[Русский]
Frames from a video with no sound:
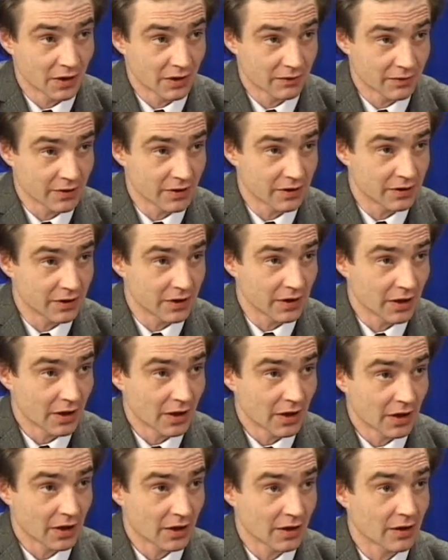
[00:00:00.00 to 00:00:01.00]
выгоды,
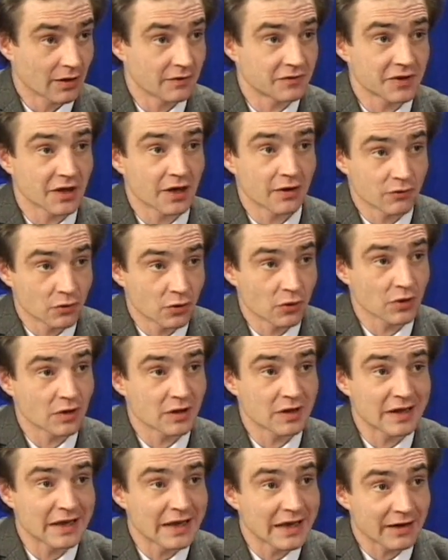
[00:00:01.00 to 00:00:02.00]
э, все равно
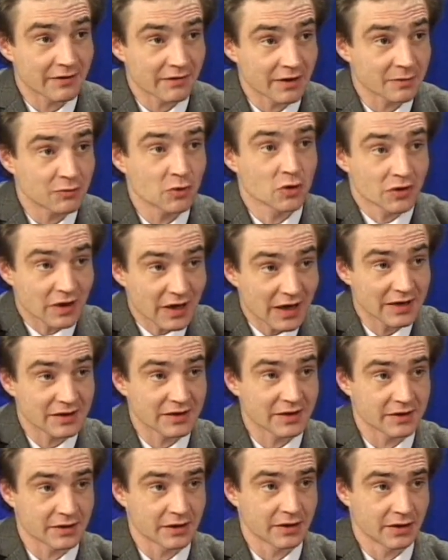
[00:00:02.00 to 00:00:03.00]
невозможно,
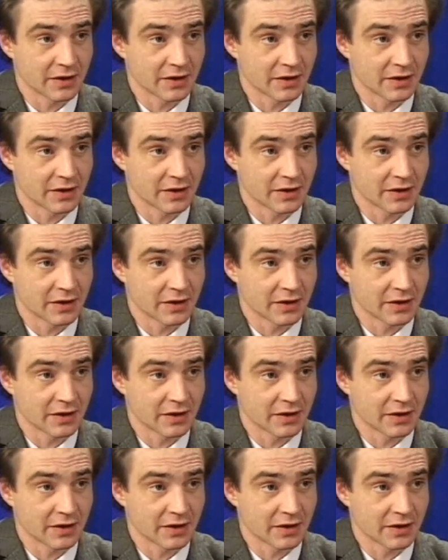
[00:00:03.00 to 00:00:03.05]
разницы